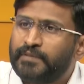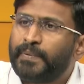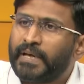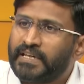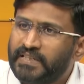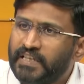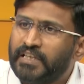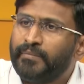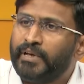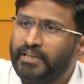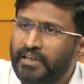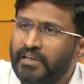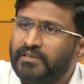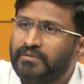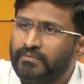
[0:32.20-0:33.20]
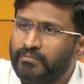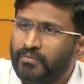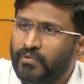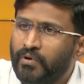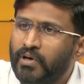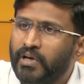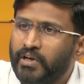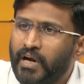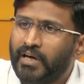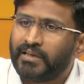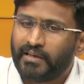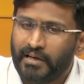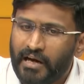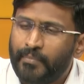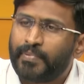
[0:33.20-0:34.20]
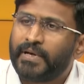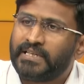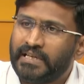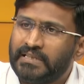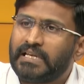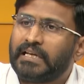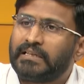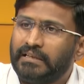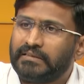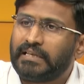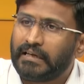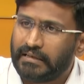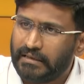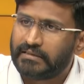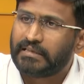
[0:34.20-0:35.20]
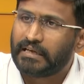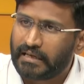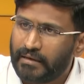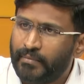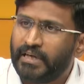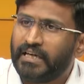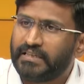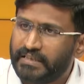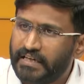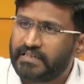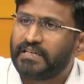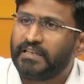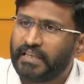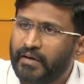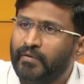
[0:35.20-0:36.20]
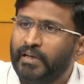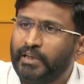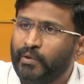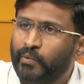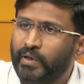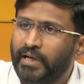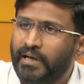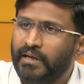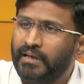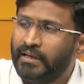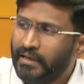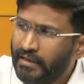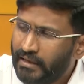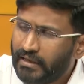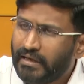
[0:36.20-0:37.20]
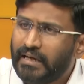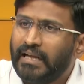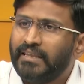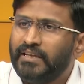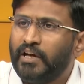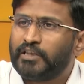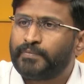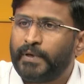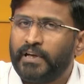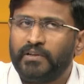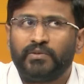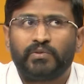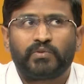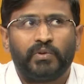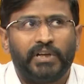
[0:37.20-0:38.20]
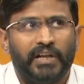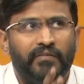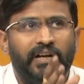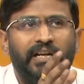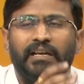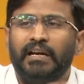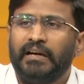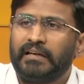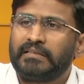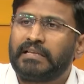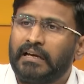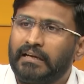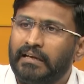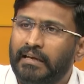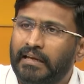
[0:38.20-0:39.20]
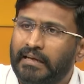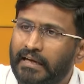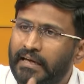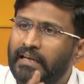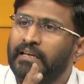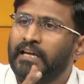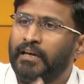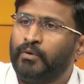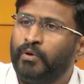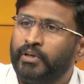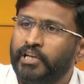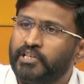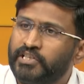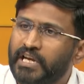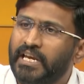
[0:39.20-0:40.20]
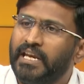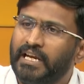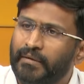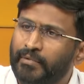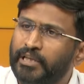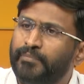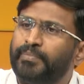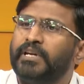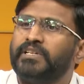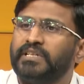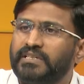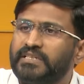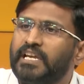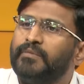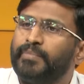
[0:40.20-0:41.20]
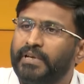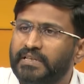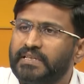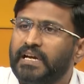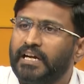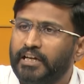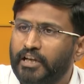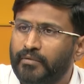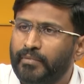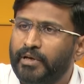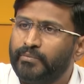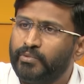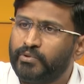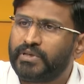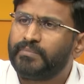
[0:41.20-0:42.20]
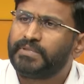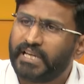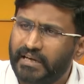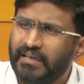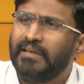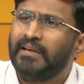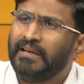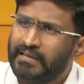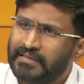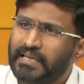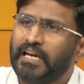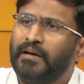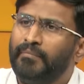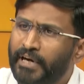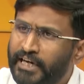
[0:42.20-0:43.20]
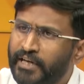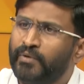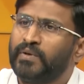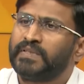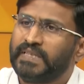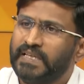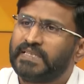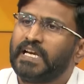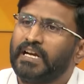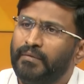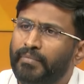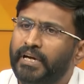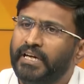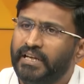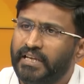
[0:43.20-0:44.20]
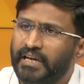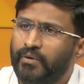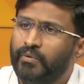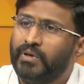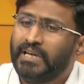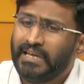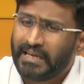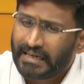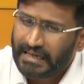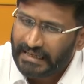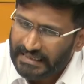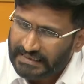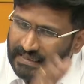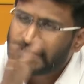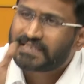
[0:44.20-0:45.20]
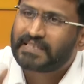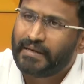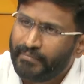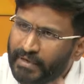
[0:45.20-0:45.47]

పరిస్థితి మీకు తెలుసు ఒక డాక్టర్ ఆపరేషన్ సక సక సక్రమంగా చేసిన తర్వాత కూడా గాంధీ హాస్పిటల్ చూసుకుంటే వెంటిలేటర్ సక్క లేక ఎలకలు కొట్టేసి అనేక మంది పేషెంట్స్ చనిపోయిన సంఘటనలు మనం చూసాం సరే సగం బయటికి వస్తే సగం బయటికి రావు కానీ సిస్టమ్ని